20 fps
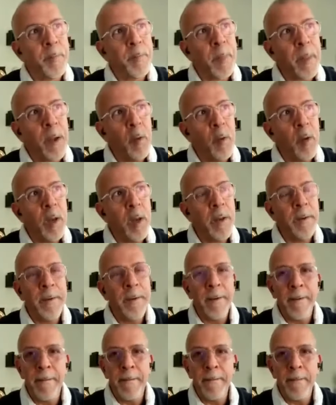اولا
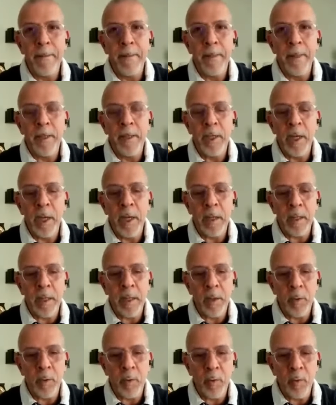الشيء آه، اللي نقدر
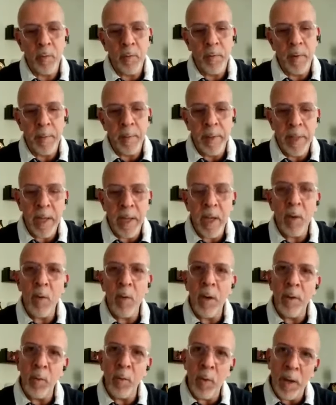نقوله في البدايه هو
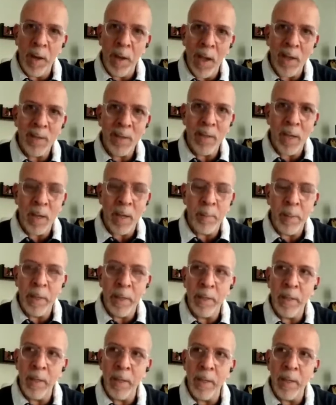انه انا اصغر
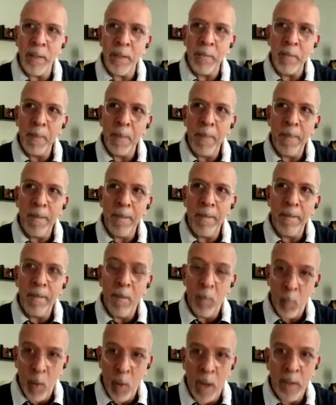بكثير
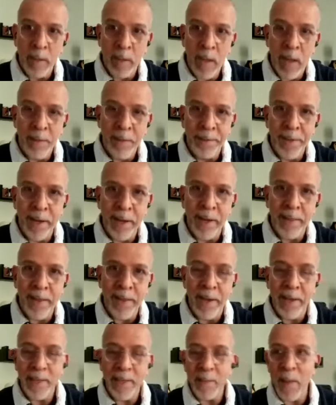انت انت
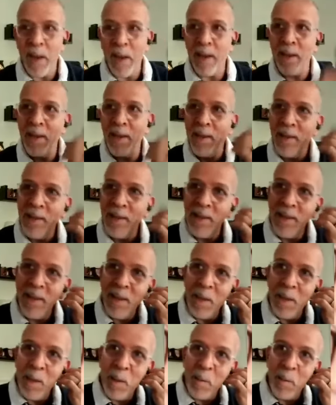كذلك اسمح لي
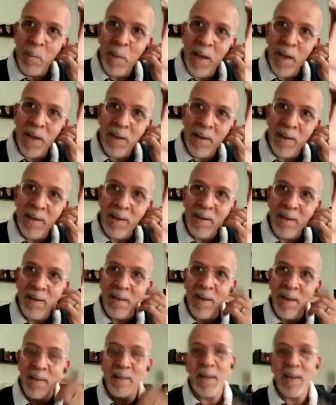بان
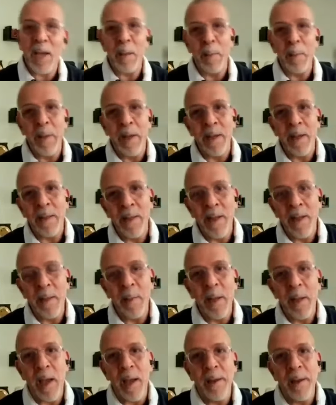اصغر
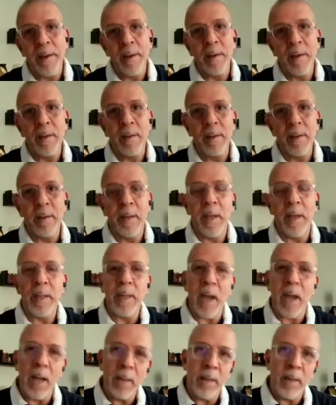بكثير من ان
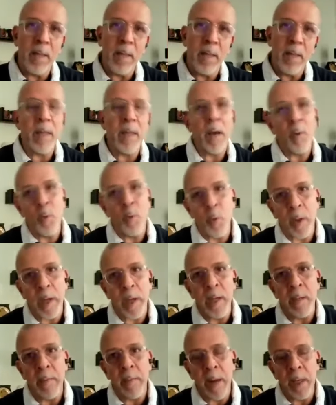نتحدث او
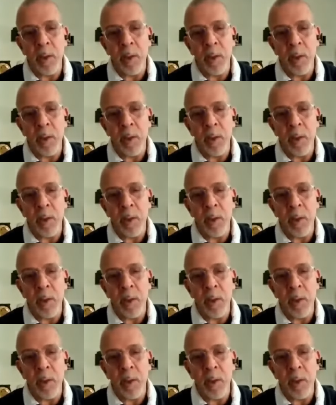نقيم آه.